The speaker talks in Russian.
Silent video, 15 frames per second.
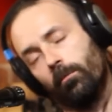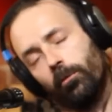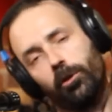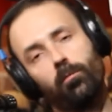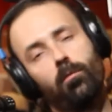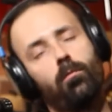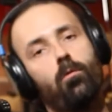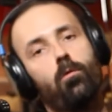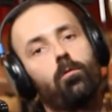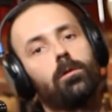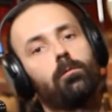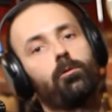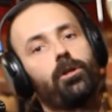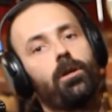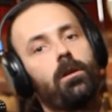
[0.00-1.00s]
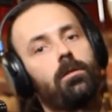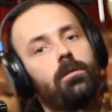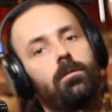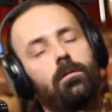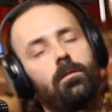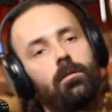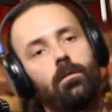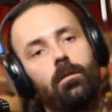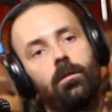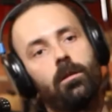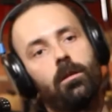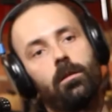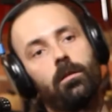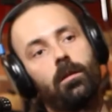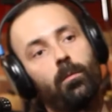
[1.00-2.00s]
Почему могут звучать э,
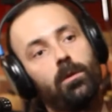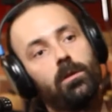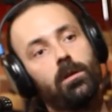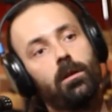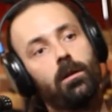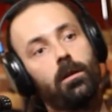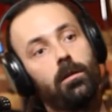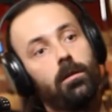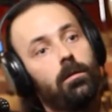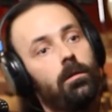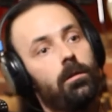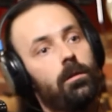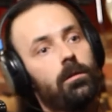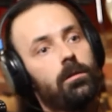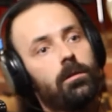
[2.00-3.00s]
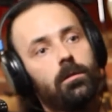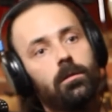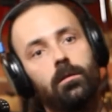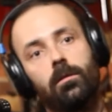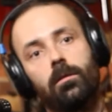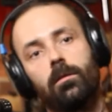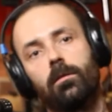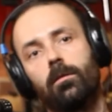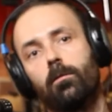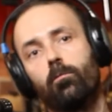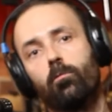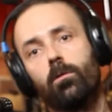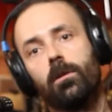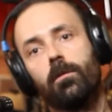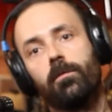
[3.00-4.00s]
гитары там из акрила, из э,
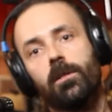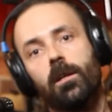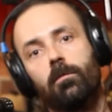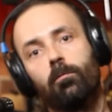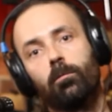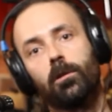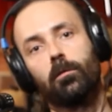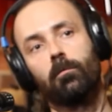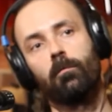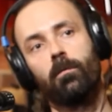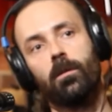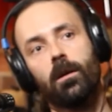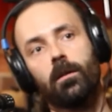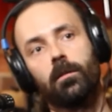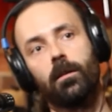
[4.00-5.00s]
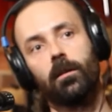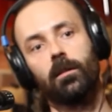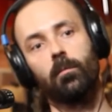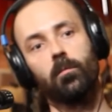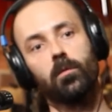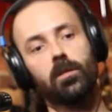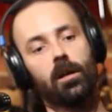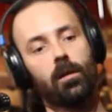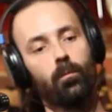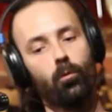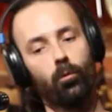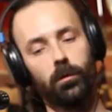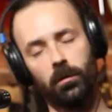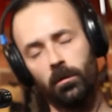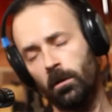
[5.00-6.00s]
углей всякого вот этого волокна, там из
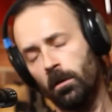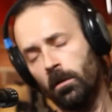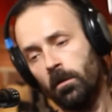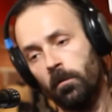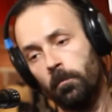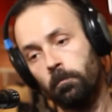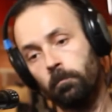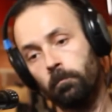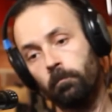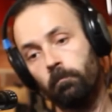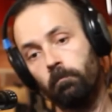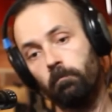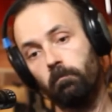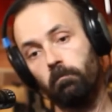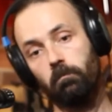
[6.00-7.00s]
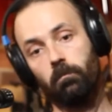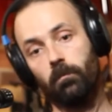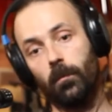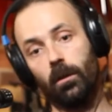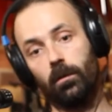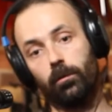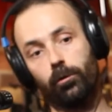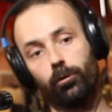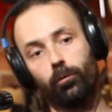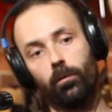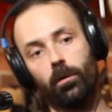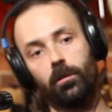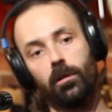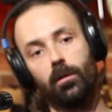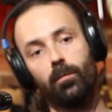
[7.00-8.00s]
карбона? Это
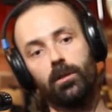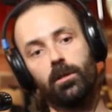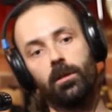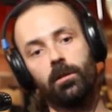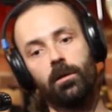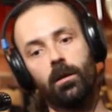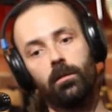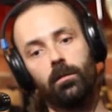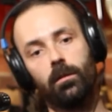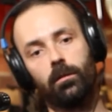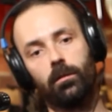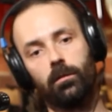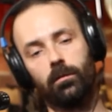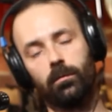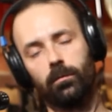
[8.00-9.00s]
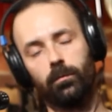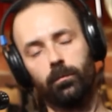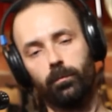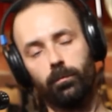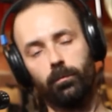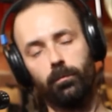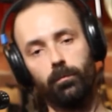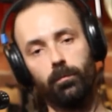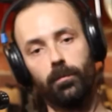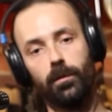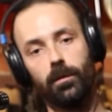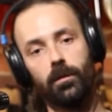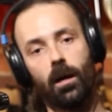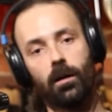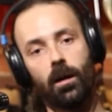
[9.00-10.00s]
что, это не материал, это
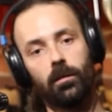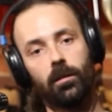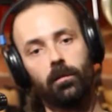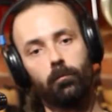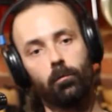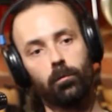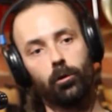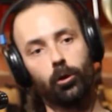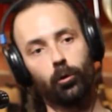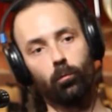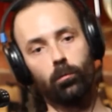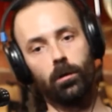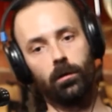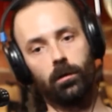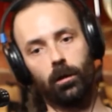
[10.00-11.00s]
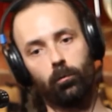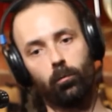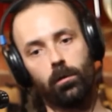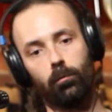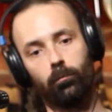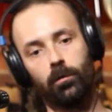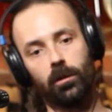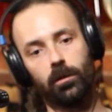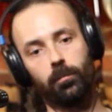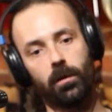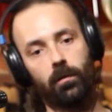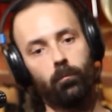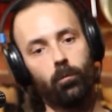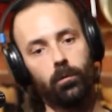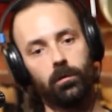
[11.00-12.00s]
не какая-то твердая штука, которая вот нас
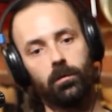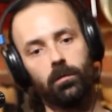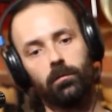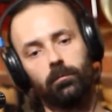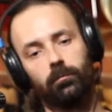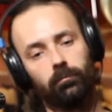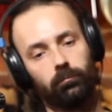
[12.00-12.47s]
проводит